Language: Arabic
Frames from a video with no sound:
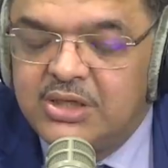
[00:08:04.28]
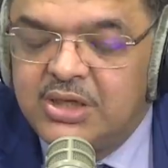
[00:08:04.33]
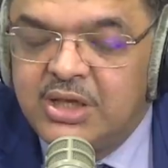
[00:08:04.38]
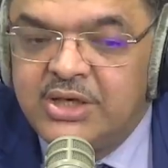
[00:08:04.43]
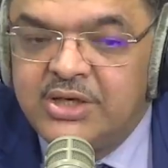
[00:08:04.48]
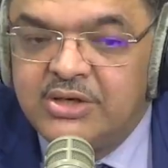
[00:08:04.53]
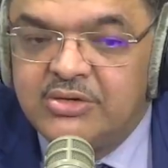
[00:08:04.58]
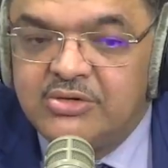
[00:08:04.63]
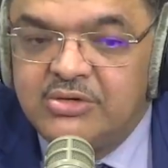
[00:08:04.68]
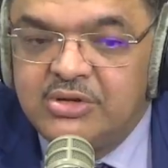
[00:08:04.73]

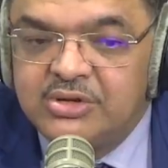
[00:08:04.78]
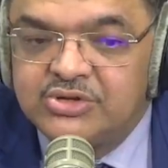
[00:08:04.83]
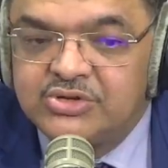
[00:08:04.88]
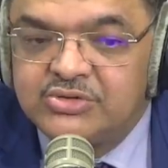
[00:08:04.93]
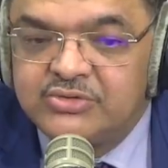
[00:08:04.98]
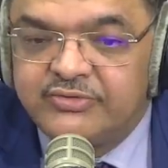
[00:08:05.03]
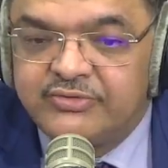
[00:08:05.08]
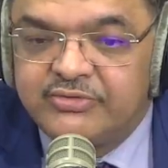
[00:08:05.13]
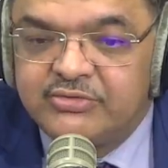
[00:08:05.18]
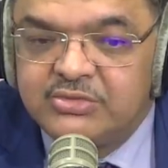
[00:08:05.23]
انا نقول لك
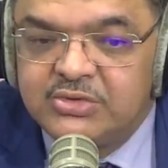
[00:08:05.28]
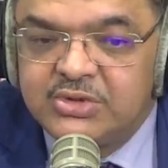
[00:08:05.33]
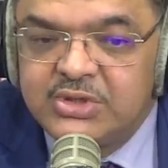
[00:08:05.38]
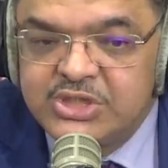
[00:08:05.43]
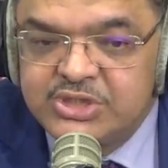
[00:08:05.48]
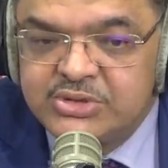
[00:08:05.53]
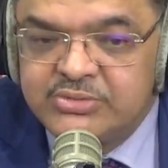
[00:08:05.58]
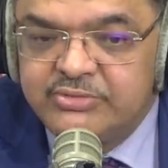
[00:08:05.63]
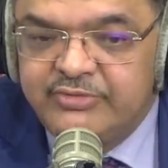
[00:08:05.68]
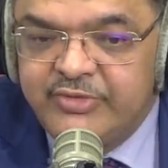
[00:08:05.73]
شوف
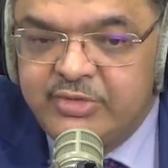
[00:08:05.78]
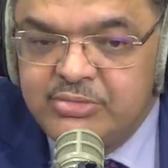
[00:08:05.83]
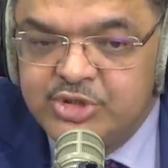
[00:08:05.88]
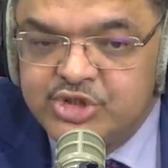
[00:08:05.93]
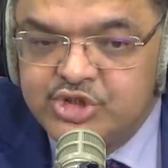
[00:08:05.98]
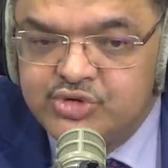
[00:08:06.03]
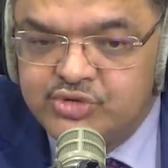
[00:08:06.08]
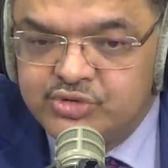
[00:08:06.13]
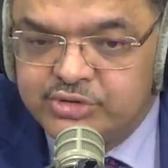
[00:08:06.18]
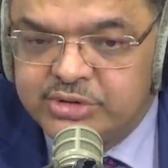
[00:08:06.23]
وتنجم فما
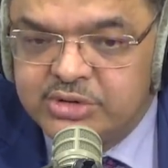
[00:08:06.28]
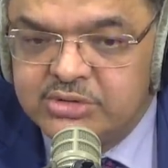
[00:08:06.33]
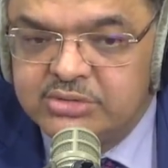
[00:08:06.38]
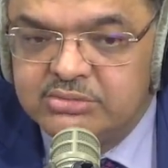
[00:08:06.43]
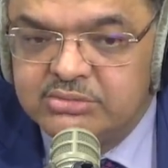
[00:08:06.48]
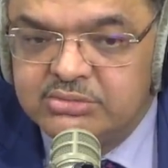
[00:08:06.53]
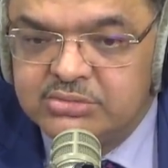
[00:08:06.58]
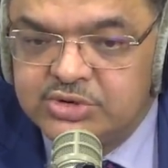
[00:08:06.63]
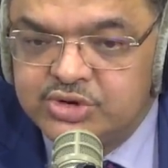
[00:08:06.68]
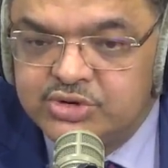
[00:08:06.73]
شهود
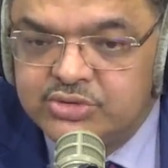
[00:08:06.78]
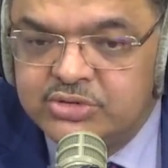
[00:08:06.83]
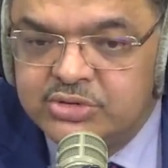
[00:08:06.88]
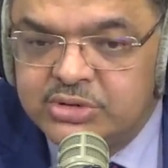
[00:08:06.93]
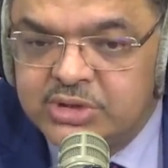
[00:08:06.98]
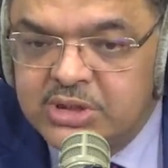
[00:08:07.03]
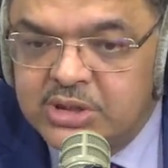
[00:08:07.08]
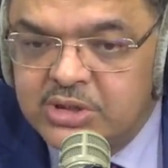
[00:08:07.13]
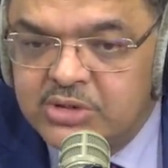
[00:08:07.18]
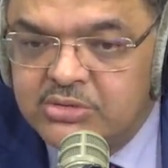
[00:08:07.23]

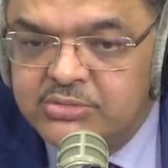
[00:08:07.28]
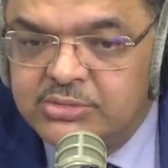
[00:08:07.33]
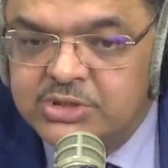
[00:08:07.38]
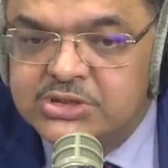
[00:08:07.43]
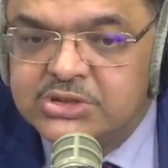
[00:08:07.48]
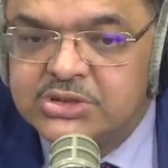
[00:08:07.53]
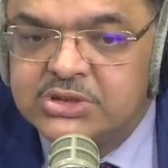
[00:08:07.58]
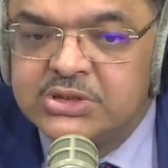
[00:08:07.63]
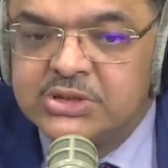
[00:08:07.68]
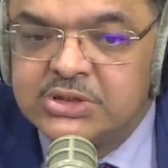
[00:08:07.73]
شهود اللي هما
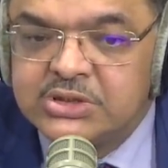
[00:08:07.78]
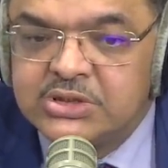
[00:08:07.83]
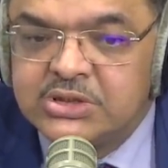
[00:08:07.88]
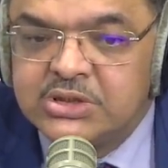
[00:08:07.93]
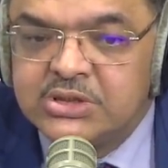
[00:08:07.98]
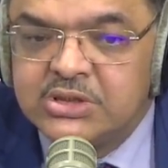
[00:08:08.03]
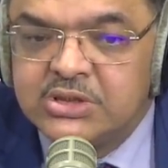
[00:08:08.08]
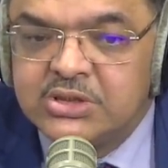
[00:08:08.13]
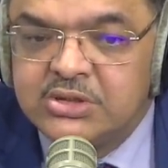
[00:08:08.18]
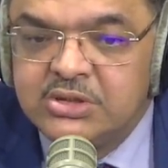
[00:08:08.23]
سي
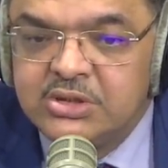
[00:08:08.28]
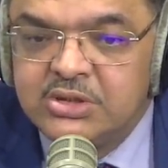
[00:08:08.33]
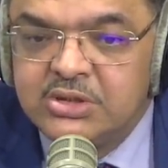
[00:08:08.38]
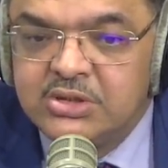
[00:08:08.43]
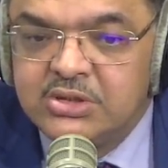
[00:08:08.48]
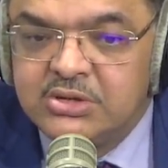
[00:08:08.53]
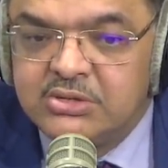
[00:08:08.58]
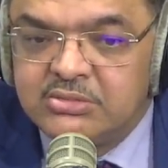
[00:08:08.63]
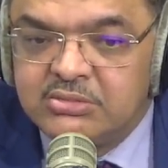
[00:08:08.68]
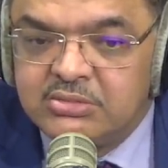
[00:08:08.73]
آه،
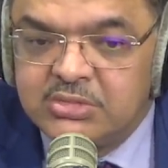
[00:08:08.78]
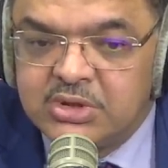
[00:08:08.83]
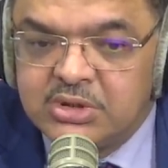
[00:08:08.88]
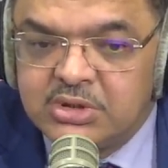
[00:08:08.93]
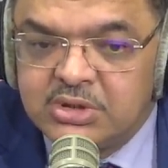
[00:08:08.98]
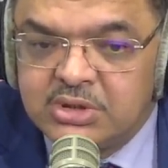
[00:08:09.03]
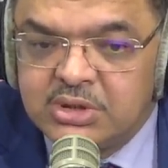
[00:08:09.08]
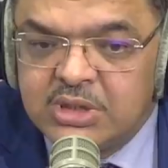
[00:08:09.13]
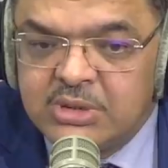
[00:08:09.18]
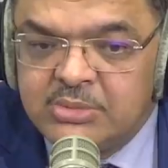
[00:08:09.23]

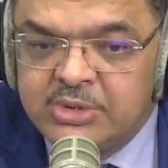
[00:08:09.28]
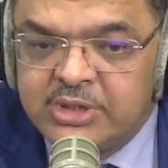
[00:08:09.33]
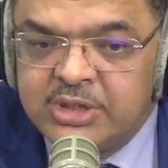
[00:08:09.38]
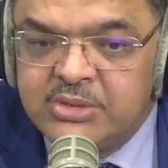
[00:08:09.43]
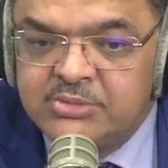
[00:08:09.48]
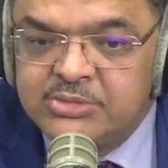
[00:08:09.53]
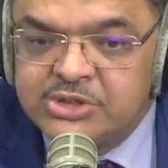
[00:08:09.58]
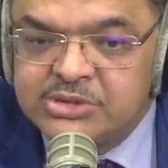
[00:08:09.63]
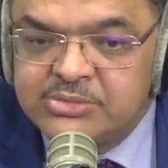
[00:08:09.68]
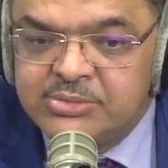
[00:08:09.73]
عبد
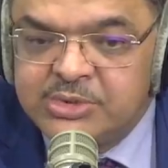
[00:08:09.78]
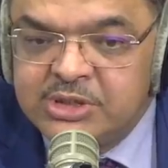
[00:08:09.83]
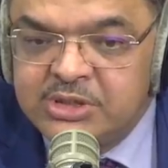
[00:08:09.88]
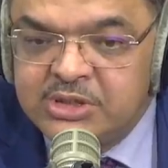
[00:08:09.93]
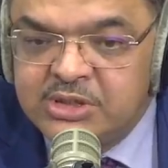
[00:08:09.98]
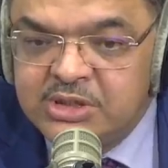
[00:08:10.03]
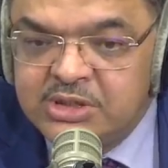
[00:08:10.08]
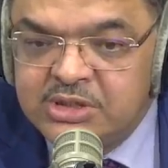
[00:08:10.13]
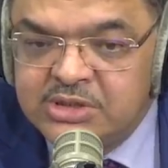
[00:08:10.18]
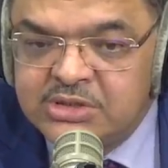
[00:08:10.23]
الكريم
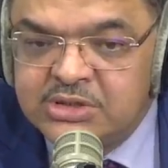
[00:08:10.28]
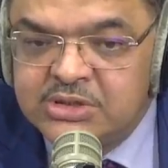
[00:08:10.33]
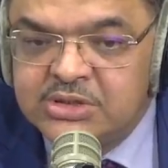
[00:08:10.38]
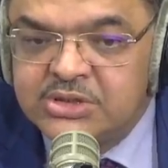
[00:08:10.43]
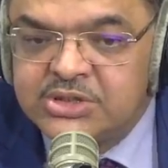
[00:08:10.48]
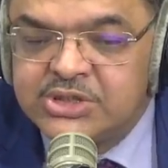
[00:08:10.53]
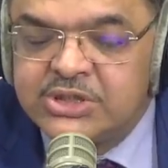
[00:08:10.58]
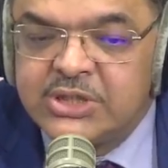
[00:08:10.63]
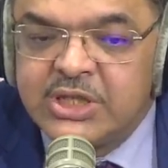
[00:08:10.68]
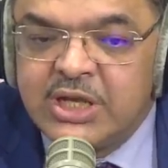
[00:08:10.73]
الزبيدي سي
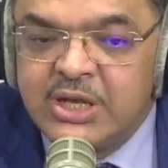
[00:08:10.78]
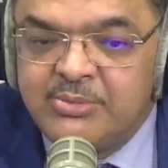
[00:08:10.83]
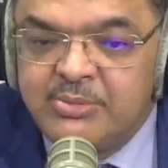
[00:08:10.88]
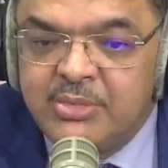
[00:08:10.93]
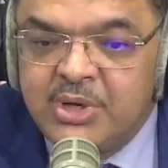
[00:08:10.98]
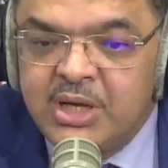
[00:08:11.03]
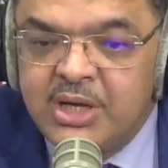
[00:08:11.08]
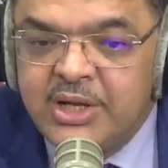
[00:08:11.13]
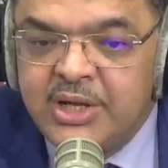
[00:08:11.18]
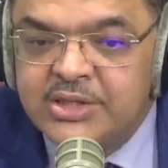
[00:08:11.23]
رشيد
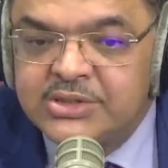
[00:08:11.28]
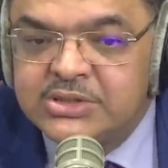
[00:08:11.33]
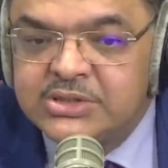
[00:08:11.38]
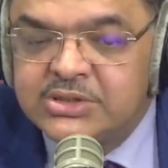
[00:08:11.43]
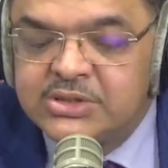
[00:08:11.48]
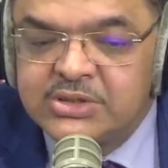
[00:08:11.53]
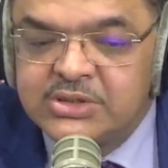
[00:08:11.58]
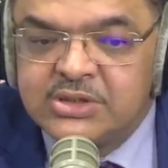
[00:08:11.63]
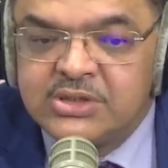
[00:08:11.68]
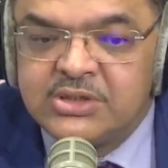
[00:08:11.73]
عمار
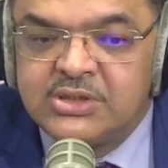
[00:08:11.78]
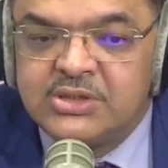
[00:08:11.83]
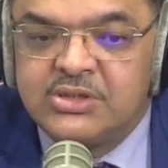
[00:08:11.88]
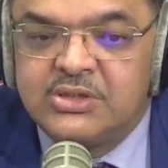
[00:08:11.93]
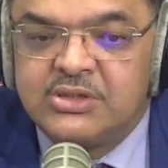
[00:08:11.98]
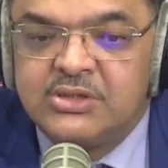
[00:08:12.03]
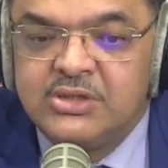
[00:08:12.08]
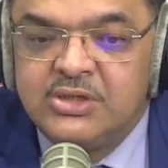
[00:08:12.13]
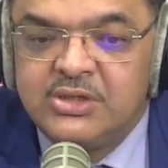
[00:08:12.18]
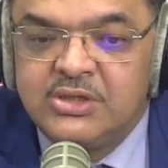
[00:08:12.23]
سي آه،
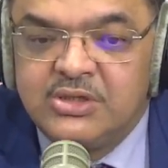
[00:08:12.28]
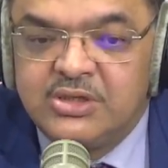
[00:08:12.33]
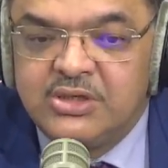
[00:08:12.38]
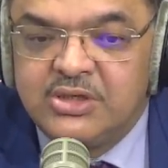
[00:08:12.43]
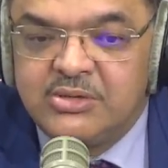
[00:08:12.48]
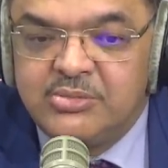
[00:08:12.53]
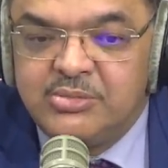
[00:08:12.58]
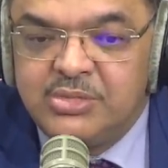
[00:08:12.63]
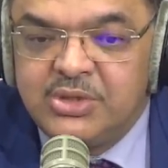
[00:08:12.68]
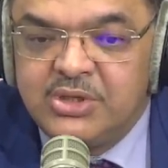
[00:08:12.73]

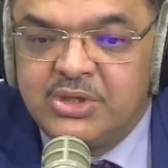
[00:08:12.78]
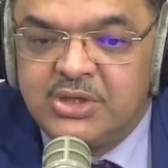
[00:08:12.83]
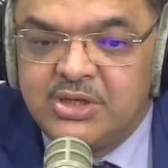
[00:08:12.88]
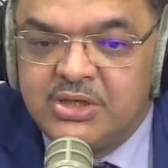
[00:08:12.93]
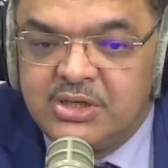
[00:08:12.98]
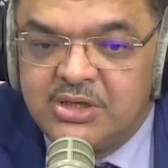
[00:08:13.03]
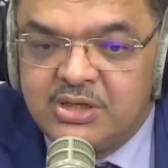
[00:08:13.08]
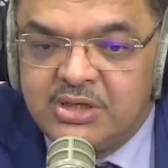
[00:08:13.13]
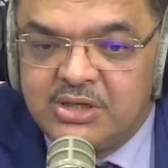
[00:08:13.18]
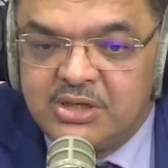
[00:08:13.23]
نبيل
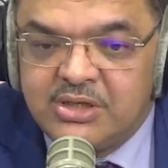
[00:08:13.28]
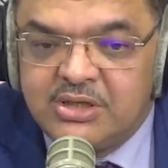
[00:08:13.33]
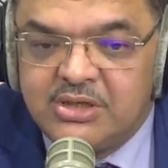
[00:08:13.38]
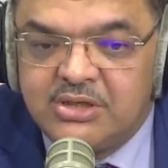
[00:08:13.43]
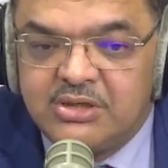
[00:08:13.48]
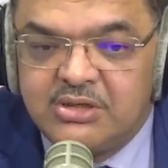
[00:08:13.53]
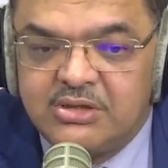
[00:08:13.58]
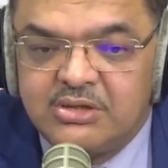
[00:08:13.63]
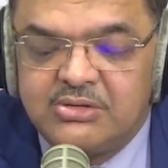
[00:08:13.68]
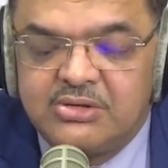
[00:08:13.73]
المدير